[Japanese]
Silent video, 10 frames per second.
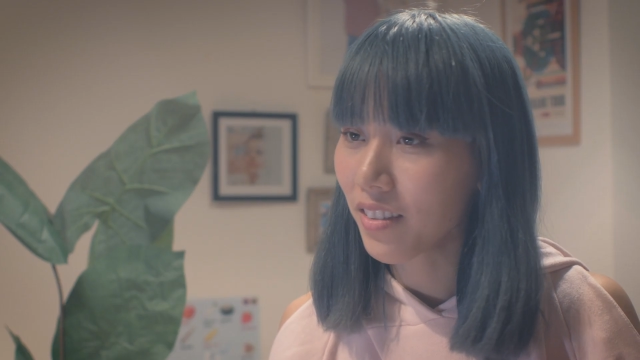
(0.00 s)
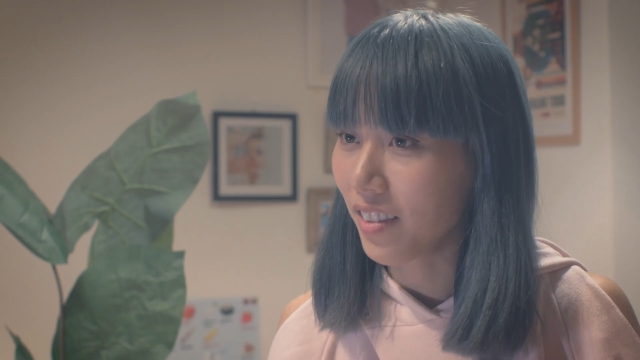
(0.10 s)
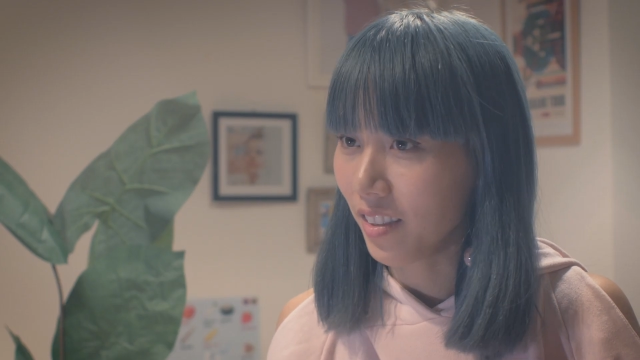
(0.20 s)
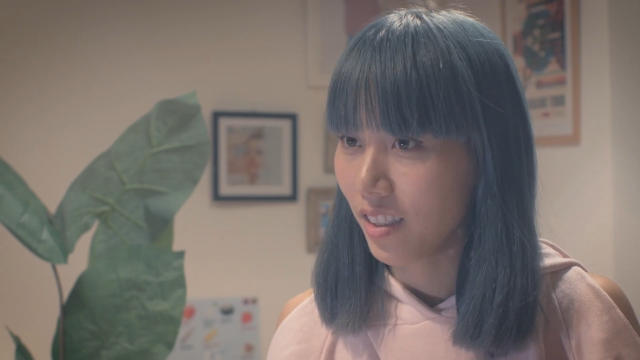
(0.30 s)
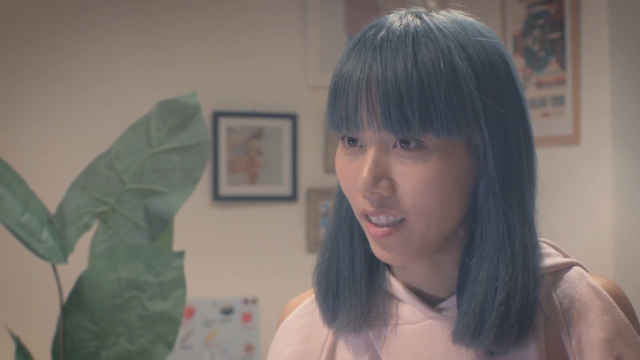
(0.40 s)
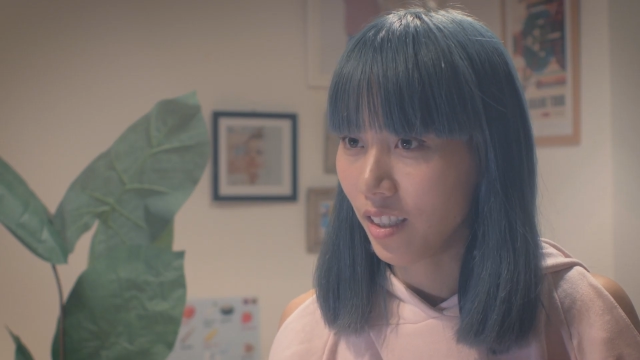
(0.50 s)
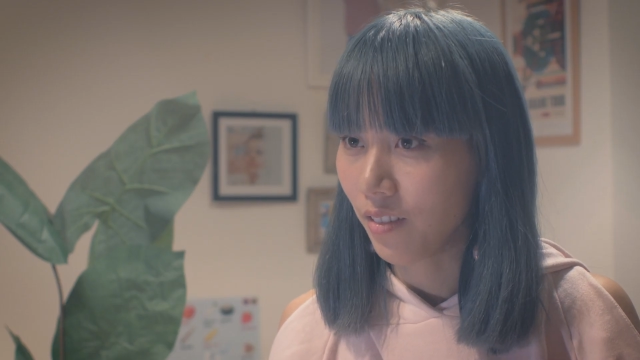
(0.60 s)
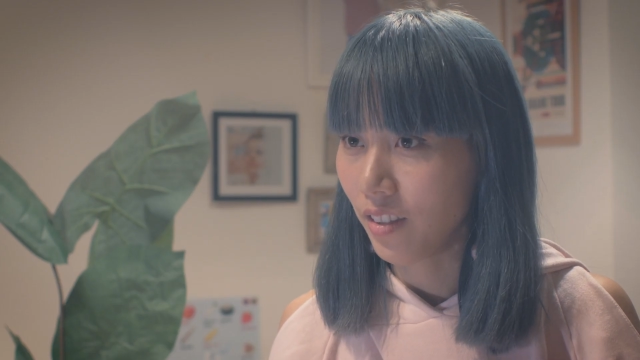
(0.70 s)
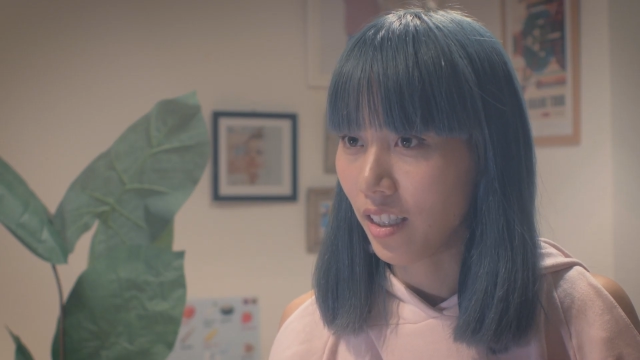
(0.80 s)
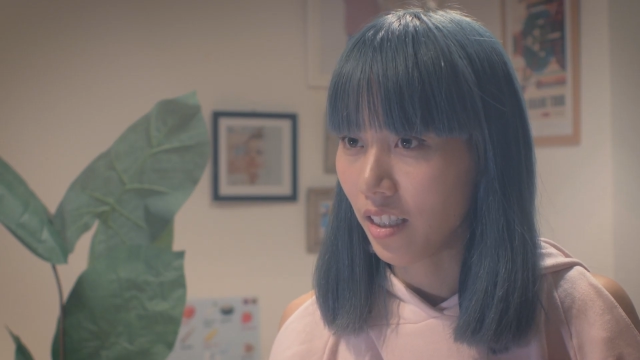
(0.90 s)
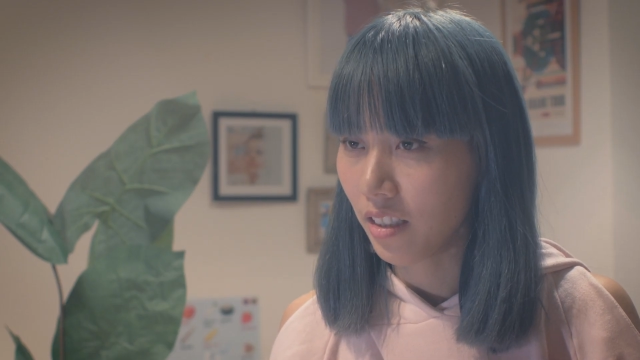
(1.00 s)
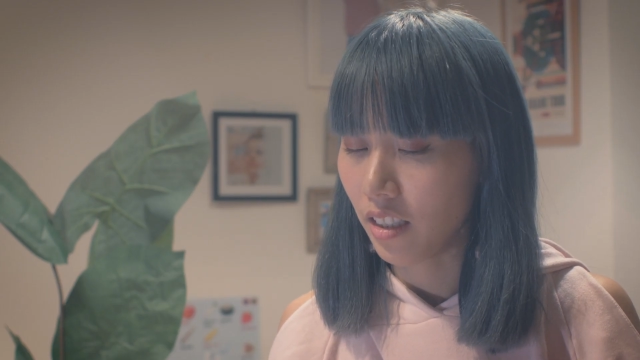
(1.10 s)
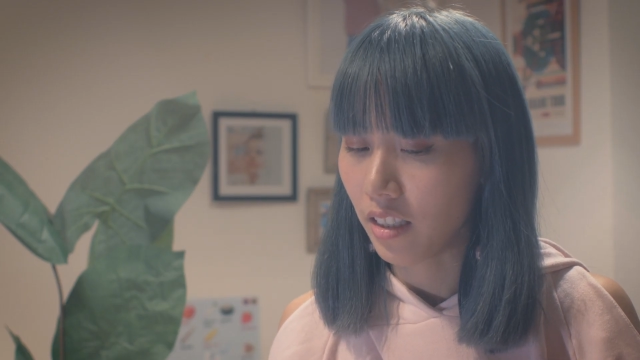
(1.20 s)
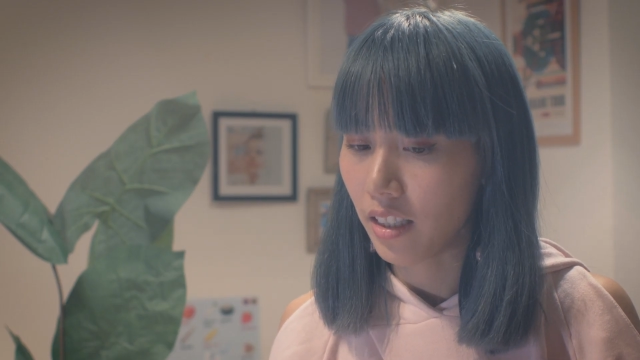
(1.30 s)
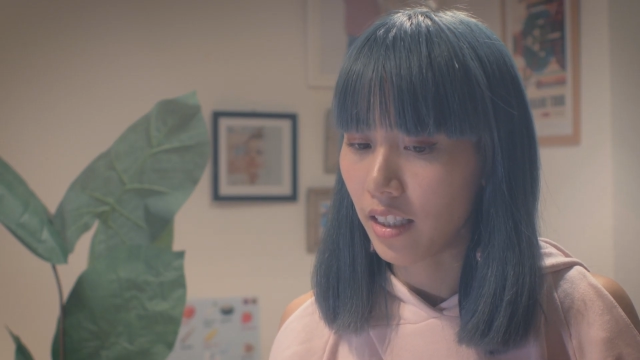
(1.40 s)
らく会ってないのに会っ
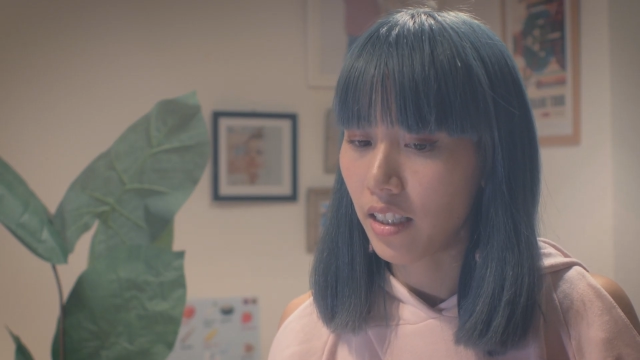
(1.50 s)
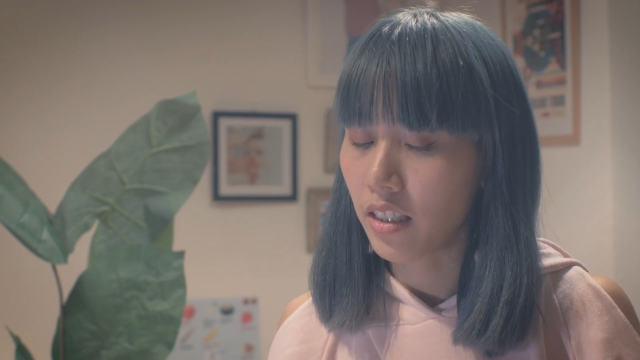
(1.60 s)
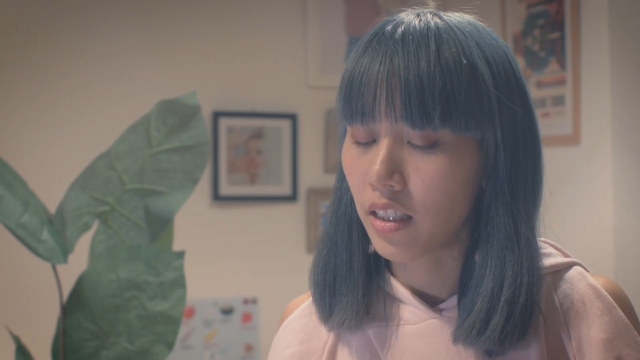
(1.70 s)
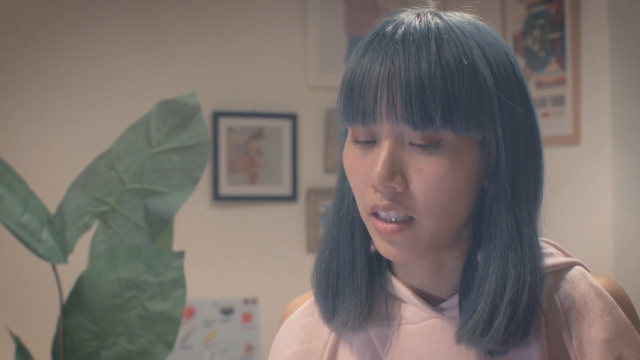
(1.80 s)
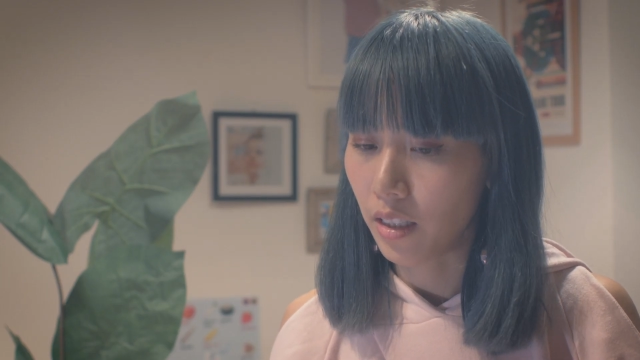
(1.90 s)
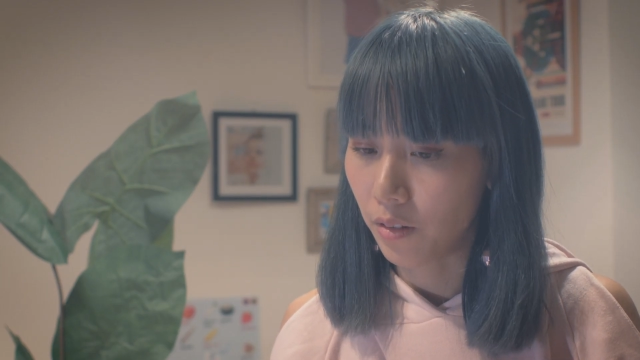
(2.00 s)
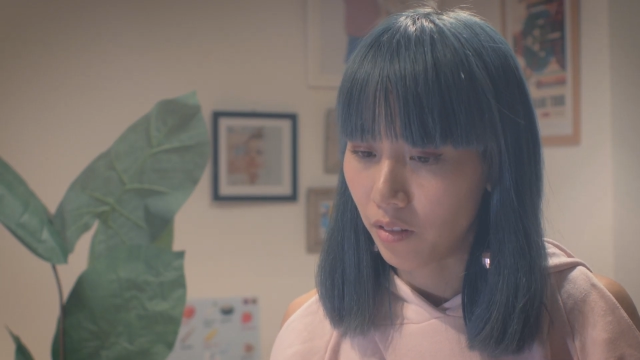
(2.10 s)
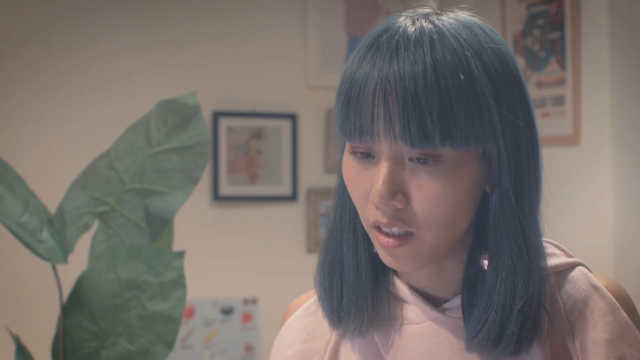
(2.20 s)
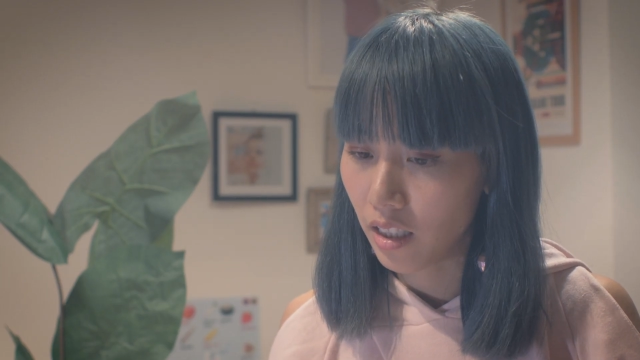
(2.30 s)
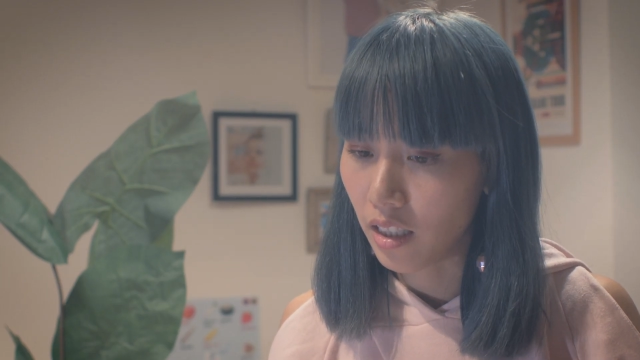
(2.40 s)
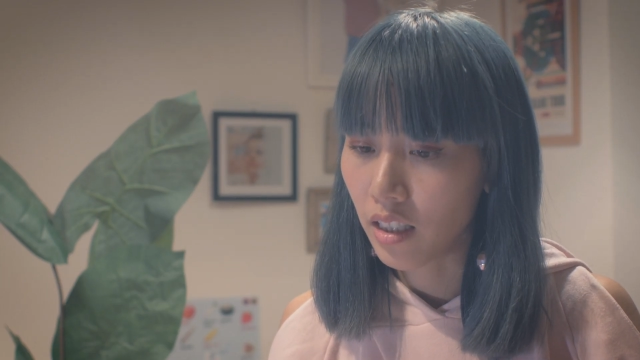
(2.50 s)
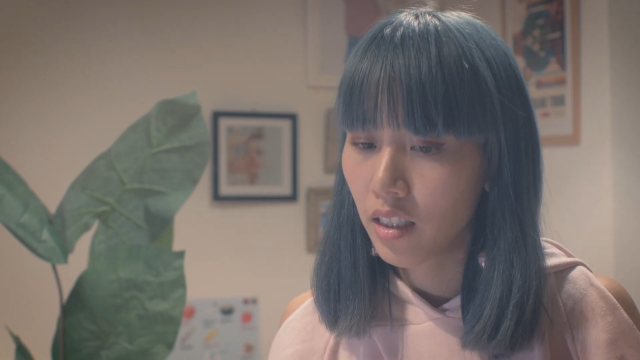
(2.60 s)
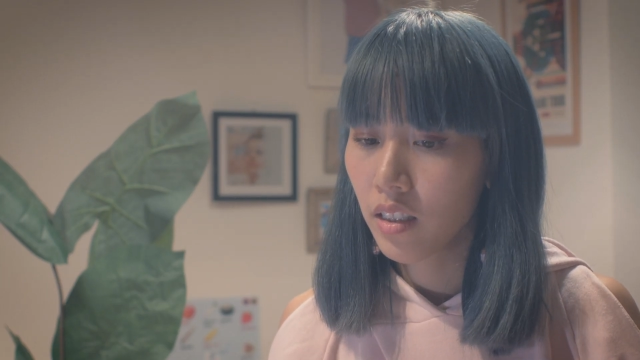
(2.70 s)
た気になったりとか、